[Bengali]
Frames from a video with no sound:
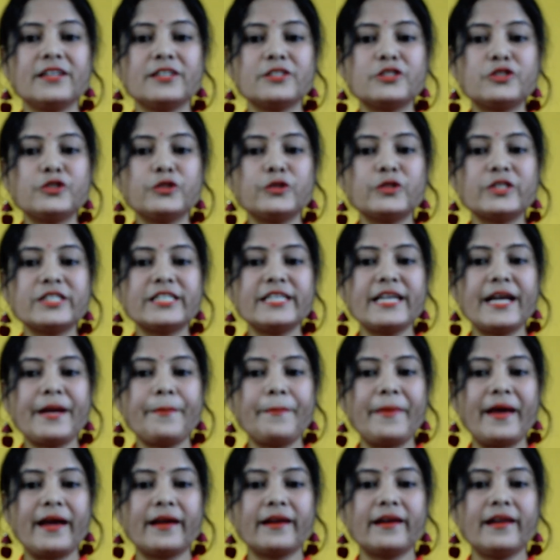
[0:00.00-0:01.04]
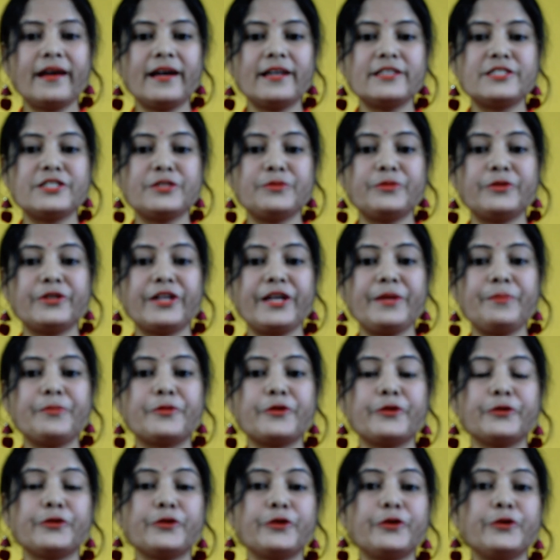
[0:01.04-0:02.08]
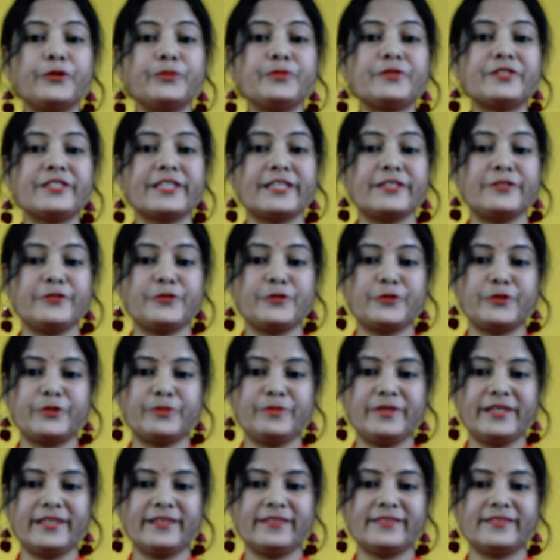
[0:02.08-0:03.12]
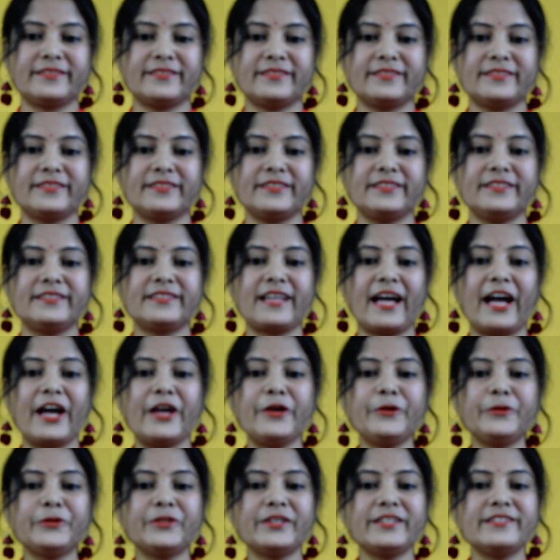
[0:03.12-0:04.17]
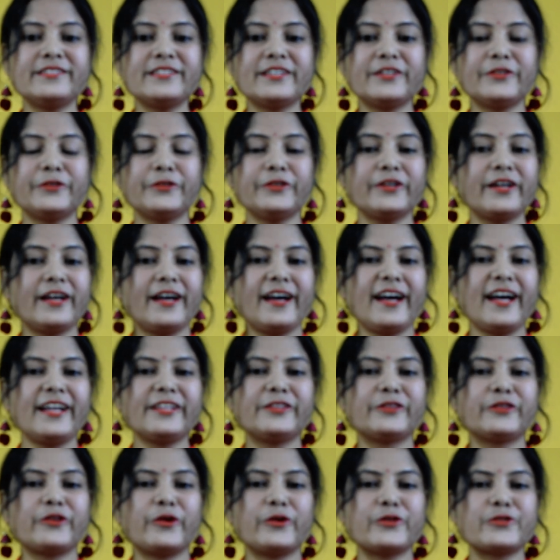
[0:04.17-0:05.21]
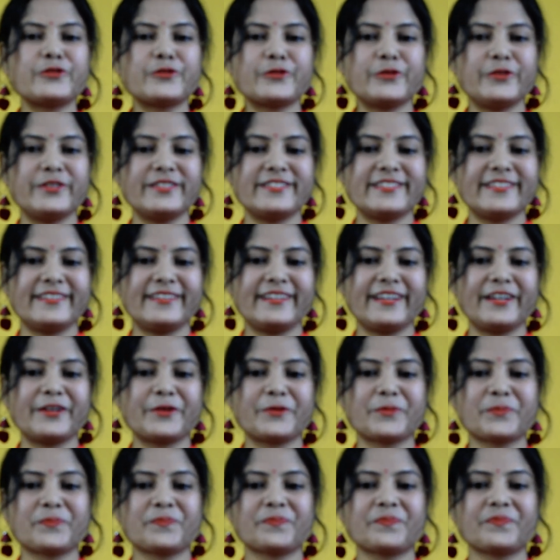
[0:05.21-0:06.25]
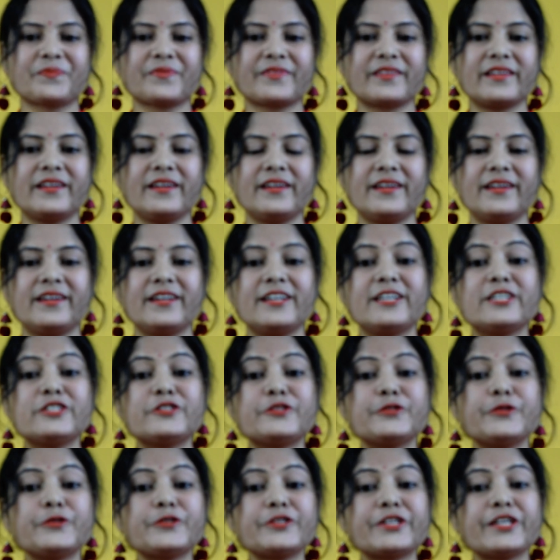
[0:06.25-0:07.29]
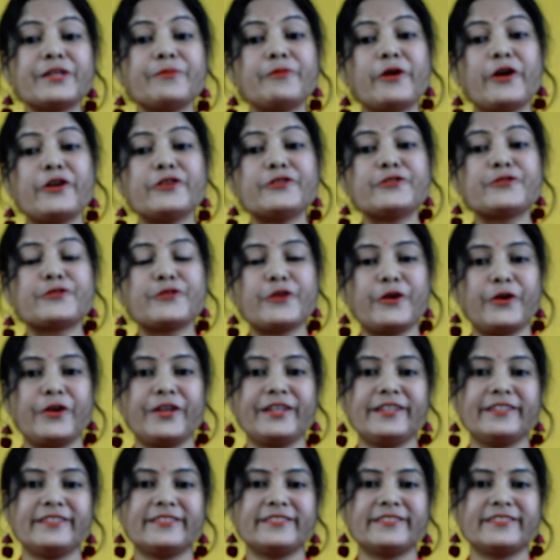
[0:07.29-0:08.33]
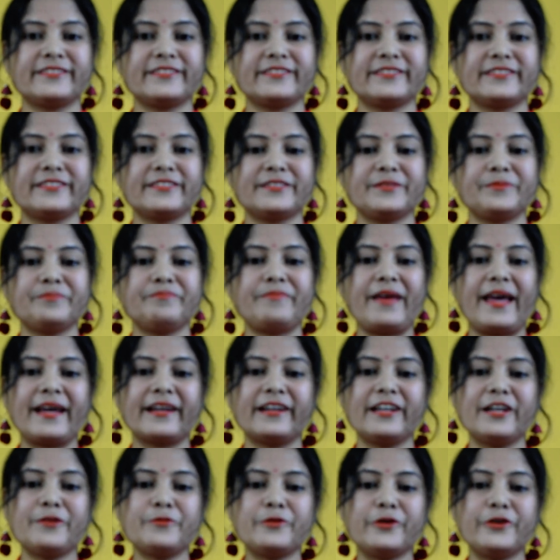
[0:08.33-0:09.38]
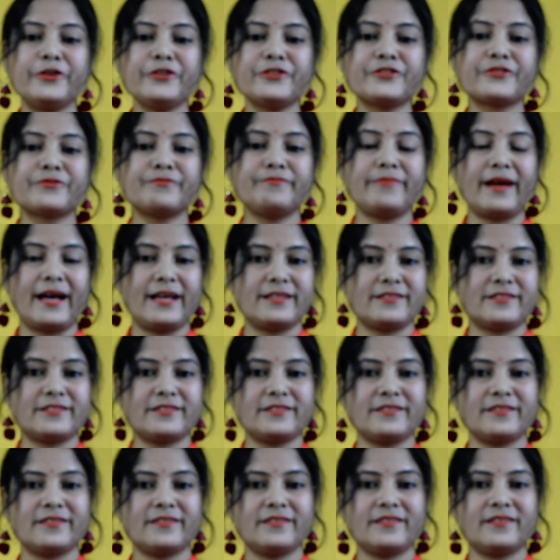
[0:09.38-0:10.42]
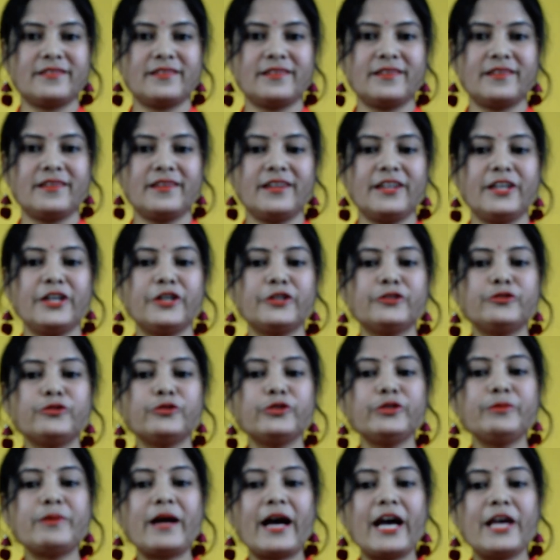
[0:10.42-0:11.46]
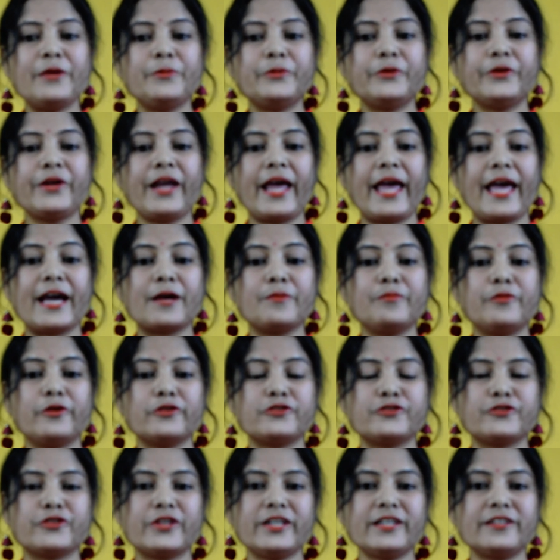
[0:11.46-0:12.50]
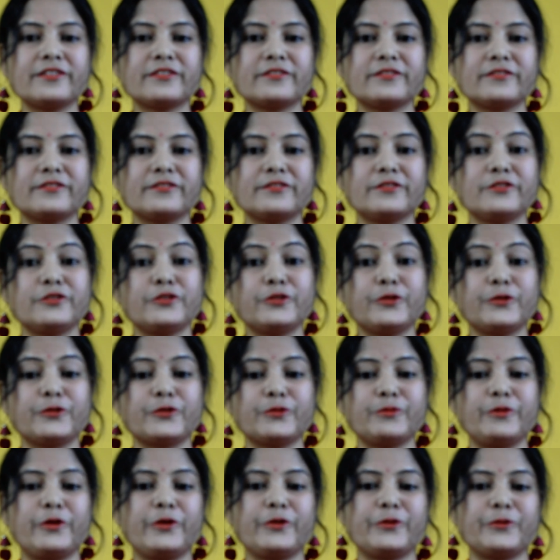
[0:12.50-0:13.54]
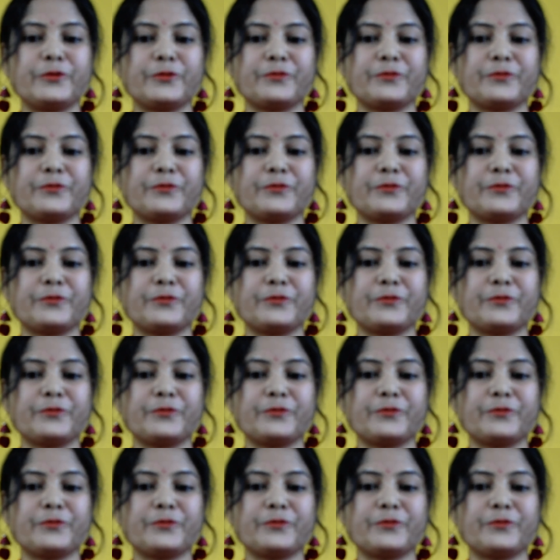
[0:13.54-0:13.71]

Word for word: ছুটকি আর প্যাংলা জীবনেই প্রথম ট্রেন চড়বে তাই ওদের যেন আর তস হয়েছে না ছুটকির বয়স ছয় প্যাংলার বয়স পাঁচ দুই ভাই বোন এক বছরের ছোট বড়